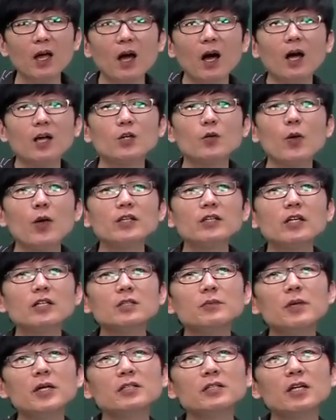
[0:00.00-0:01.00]
아니
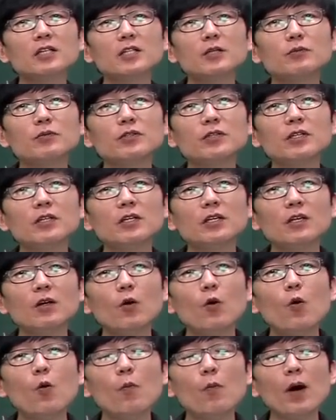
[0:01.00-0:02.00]
회장님의 자제분이
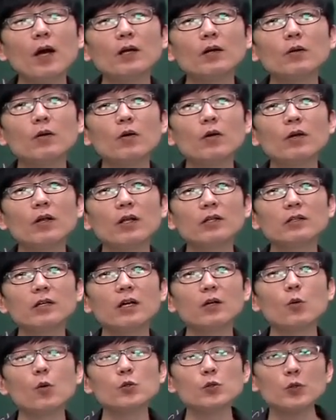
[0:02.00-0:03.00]
5만 원에
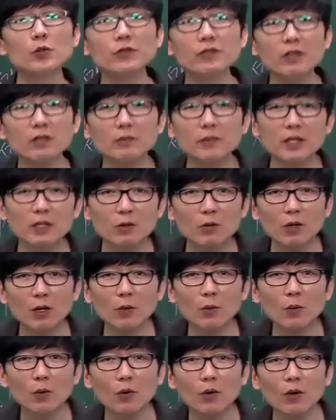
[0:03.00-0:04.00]
대한 5천 원 세금 내는
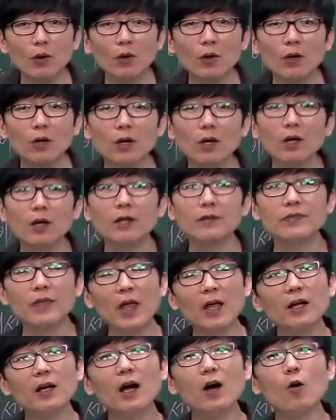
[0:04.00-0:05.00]
거하고
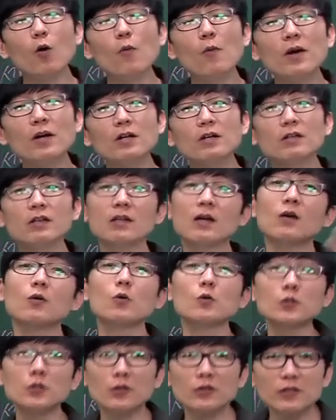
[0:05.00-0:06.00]
내가 5만 원에 대한
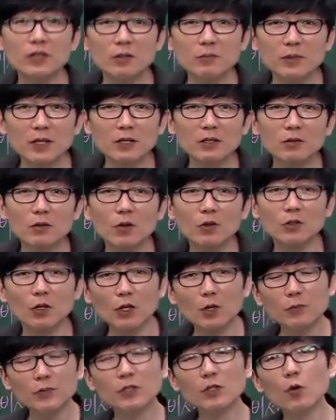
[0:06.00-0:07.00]
5천 원 세금 내는 거
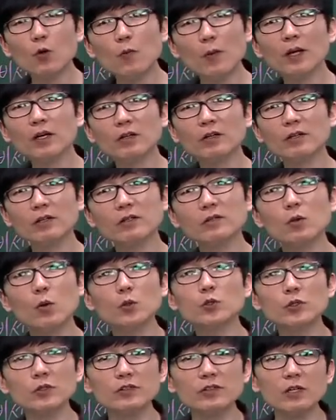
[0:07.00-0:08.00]
여러분들이 5만 원에 대해서
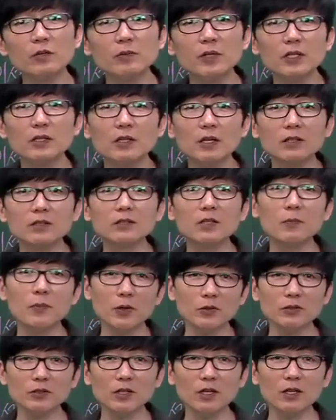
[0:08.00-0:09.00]
5천 원 세금 내는 게 그게
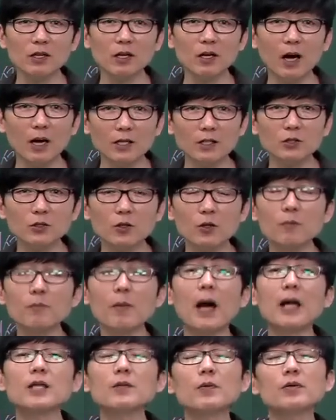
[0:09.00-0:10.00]
평등해? 아니죠.
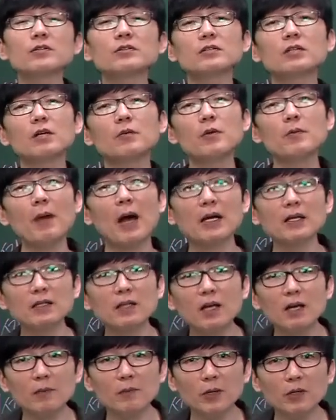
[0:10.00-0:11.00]
많이 버는 사람이 많이
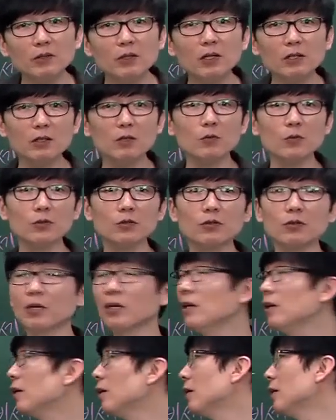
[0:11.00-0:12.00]
내야 평등하다고 보는
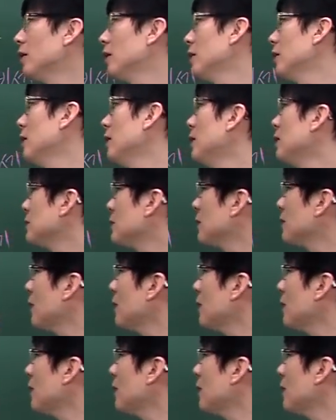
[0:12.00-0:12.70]
거야. 자